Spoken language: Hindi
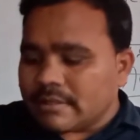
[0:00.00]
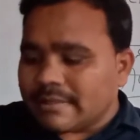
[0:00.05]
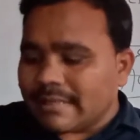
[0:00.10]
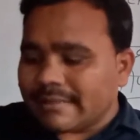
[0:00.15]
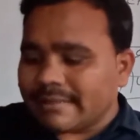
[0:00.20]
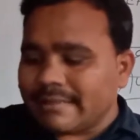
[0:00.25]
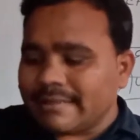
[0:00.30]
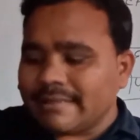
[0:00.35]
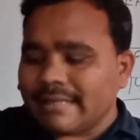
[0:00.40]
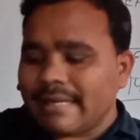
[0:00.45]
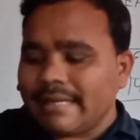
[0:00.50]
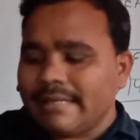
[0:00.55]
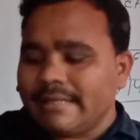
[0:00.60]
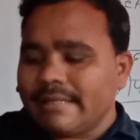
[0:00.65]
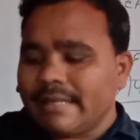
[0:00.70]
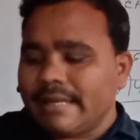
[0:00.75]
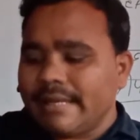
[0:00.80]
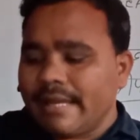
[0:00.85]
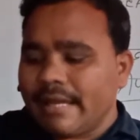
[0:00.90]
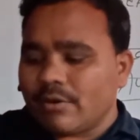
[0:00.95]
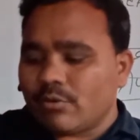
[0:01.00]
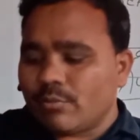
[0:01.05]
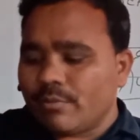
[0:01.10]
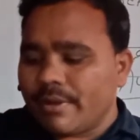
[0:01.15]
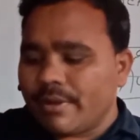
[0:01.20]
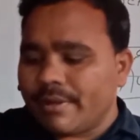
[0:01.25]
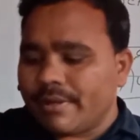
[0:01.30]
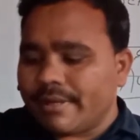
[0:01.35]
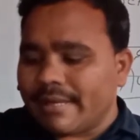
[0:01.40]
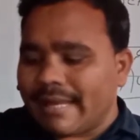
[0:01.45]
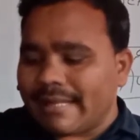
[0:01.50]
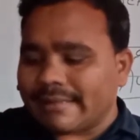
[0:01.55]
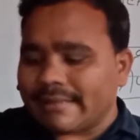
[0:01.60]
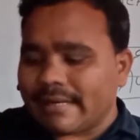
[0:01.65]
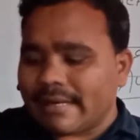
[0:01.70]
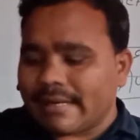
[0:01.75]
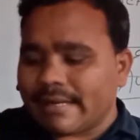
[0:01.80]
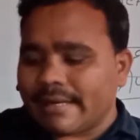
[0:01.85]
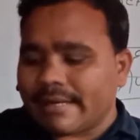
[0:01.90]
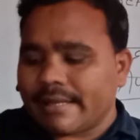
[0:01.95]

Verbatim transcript: शक्तिशाली जलयानों में यात्रा